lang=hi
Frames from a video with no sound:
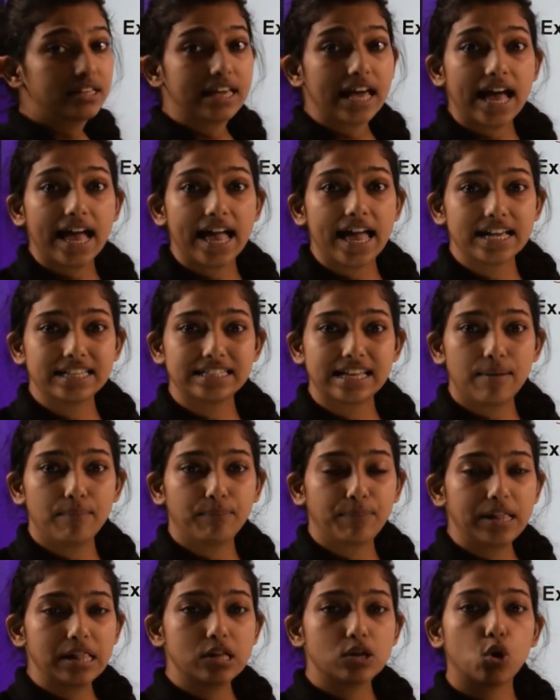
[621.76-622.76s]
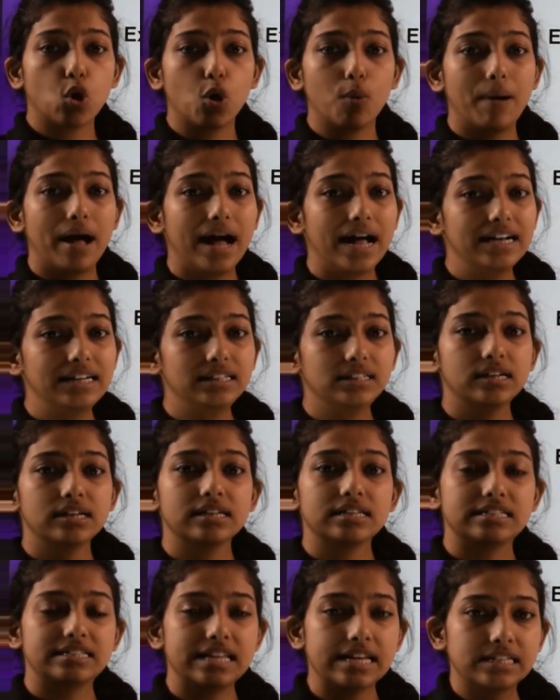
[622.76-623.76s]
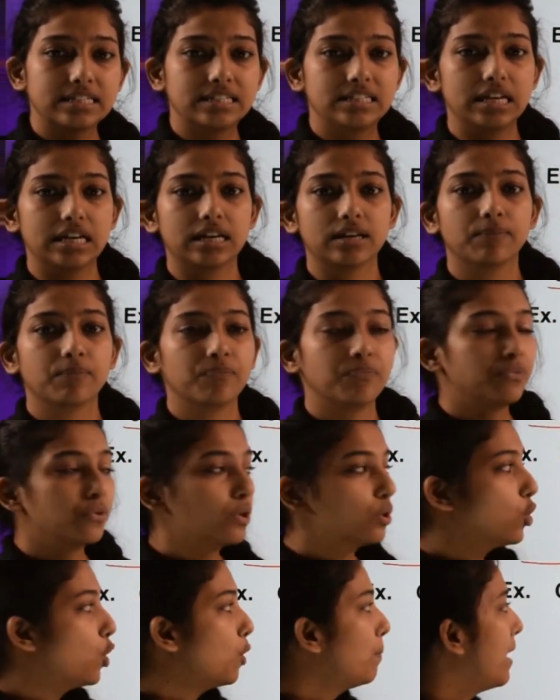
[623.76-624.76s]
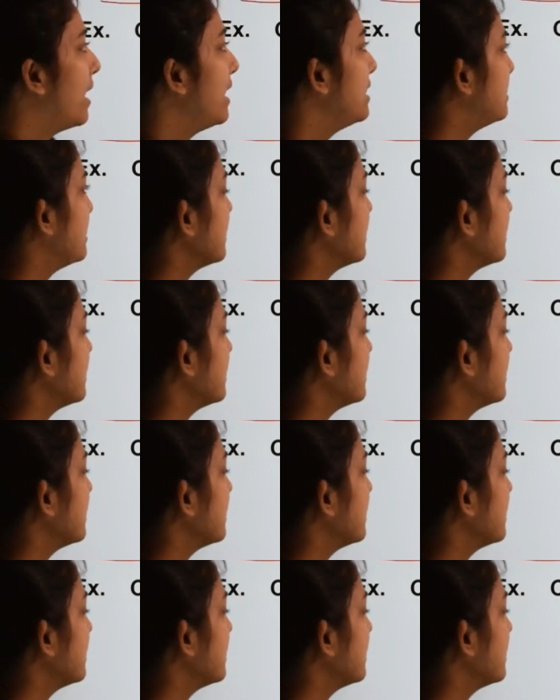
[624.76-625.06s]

क्या है एग्जाम्पल कोबाल्ट 60 कोबाल्ट